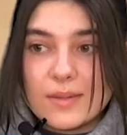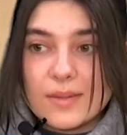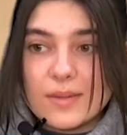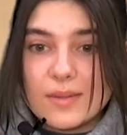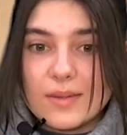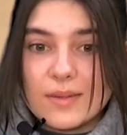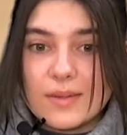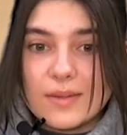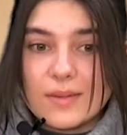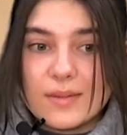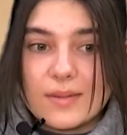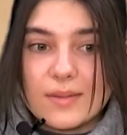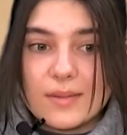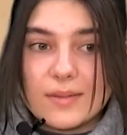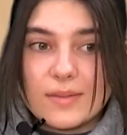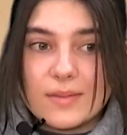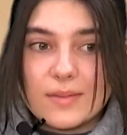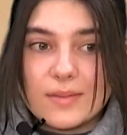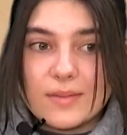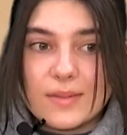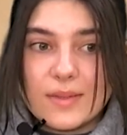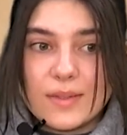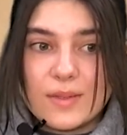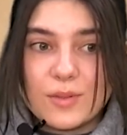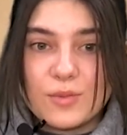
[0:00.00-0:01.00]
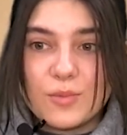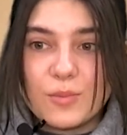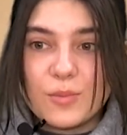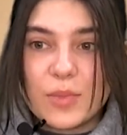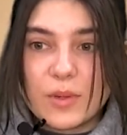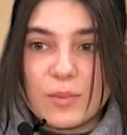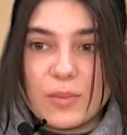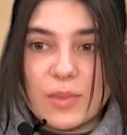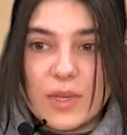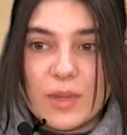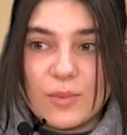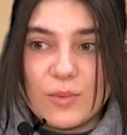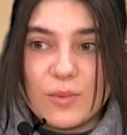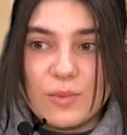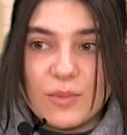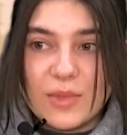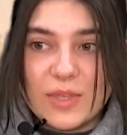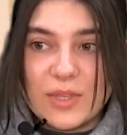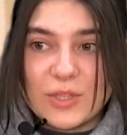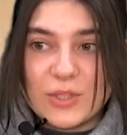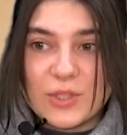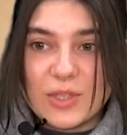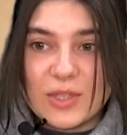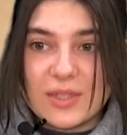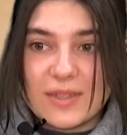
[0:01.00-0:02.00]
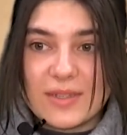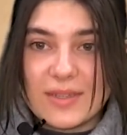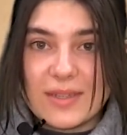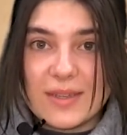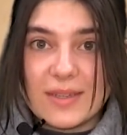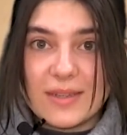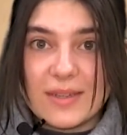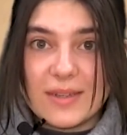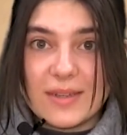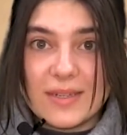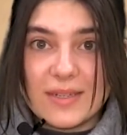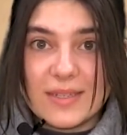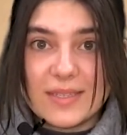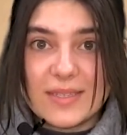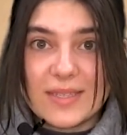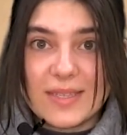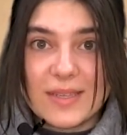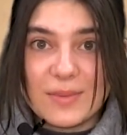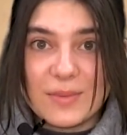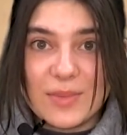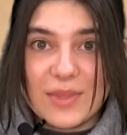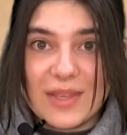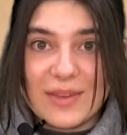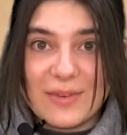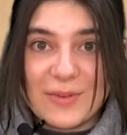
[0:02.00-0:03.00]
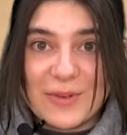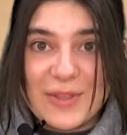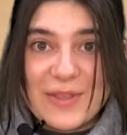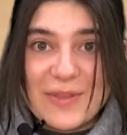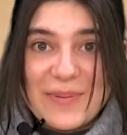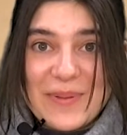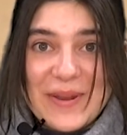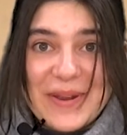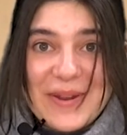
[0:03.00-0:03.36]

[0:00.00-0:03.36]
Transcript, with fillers: Э, на одну проблему меньше это английский, мне его не